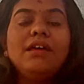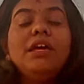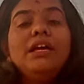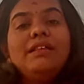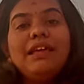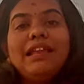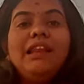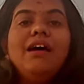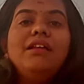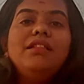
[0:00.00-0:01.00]
இது
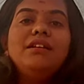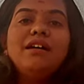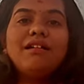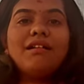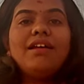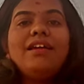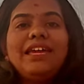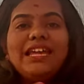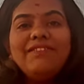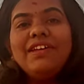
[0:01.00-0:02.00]
எல்லாத்துக்கான
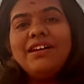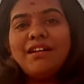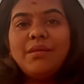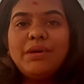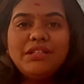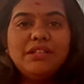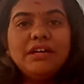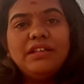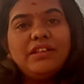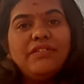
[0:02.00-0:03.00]
கேள்விக்கான பதில்
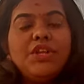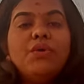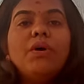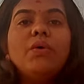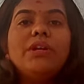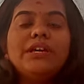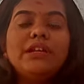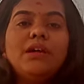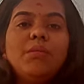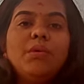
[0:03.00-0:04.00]
தான் இந்த வீடியோவாக அவங்களுக்கு
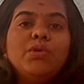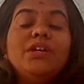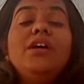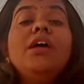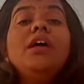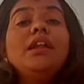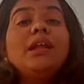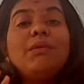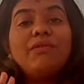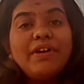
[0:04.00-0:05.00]
இருக்க போது
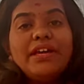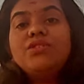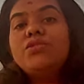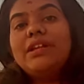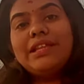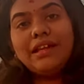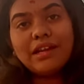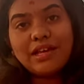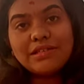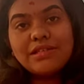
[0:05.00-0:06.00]
நம்ம ஃபைவ் ஜுவல்லரி
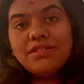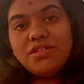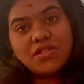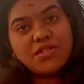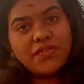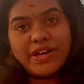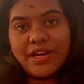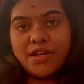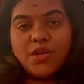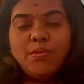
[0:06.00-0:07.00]
கிளாஸஸ் ஜஸ்ட் ஃபைவ்
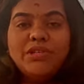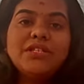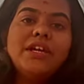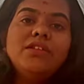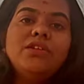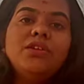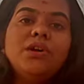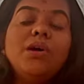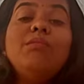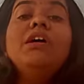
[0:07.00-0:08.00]
ஹண்ட்ரட் ருபீஸ்க்கு
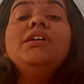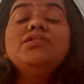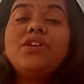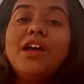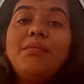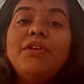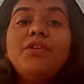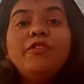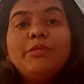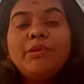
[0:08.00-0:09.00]
இருக்கோம் ஜாயின்
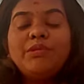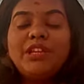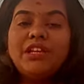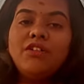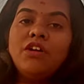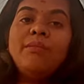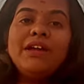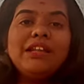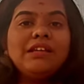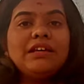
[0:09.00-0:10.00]
பண்ணணும்னு விருப்பம் தெரிகிறவங்க
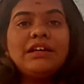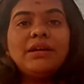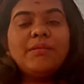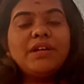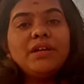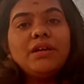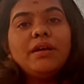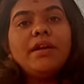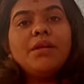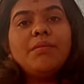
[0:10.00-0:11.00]
மேலே இருக்கிற நம்பருக்கு
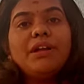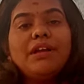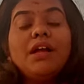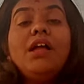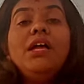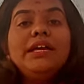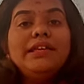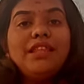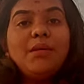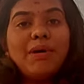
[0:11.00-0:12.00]
கான்டாக்ட் செலக்ட் பண்ணுங்கள்
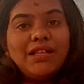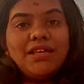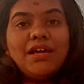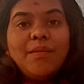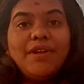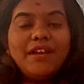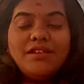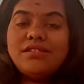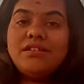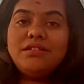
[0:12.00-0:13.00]
இதில் பார்த்தீங்க அப்படின்னா
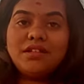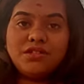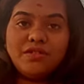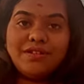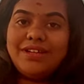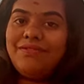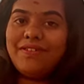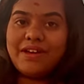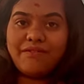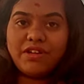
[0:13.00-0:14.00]
சில்க் த்ரெட் ஜுவல்லரி
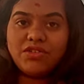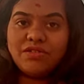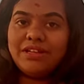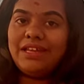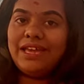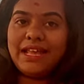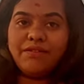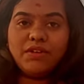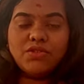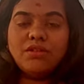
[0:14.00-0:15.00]
ஃபேப்ரிக் ஜுவல்லரி
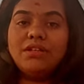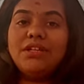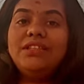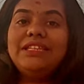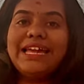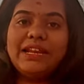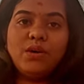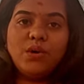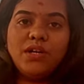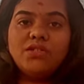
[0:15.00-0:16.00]
கேன்வாஸ் ஜுவல்லரி
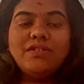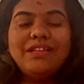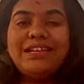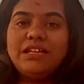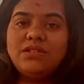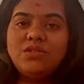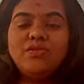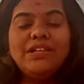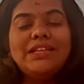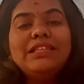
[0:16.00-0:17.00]
டெரகோட்டா ஜுவல்லரி ரெசின்
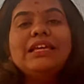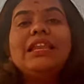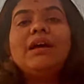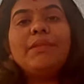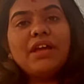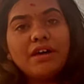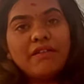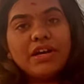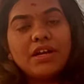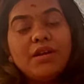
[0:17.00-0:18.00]
ஜுவல்லரி இது எல்லாமே
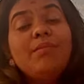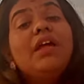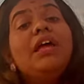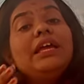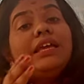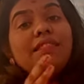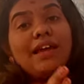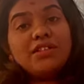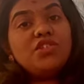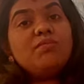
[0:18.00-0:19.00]
கவர் ஆயிரும் இது
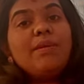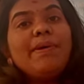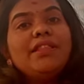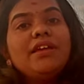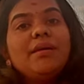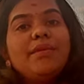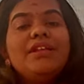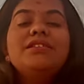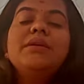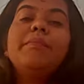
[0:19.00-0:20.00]
அஞ்சுமே பார்த்தீங்க
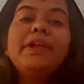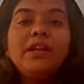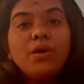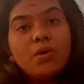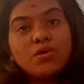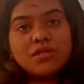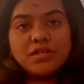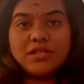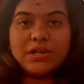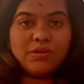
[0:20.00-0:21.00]
அப்படின்னா செப்பரேட்
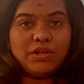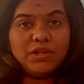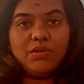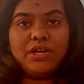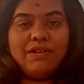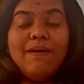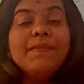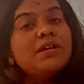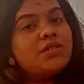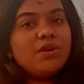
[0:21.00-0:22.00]
கோர்சஸ் தான் உங்களுக்கு ஓகேவா
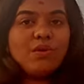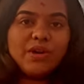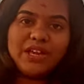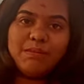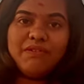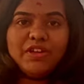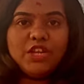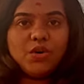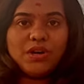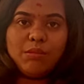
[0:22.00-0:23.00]
சரி ஓகே இப்போ
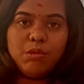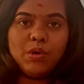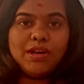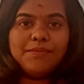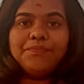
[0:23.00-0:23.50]
வீடியோக்குள்ளே போகலாம்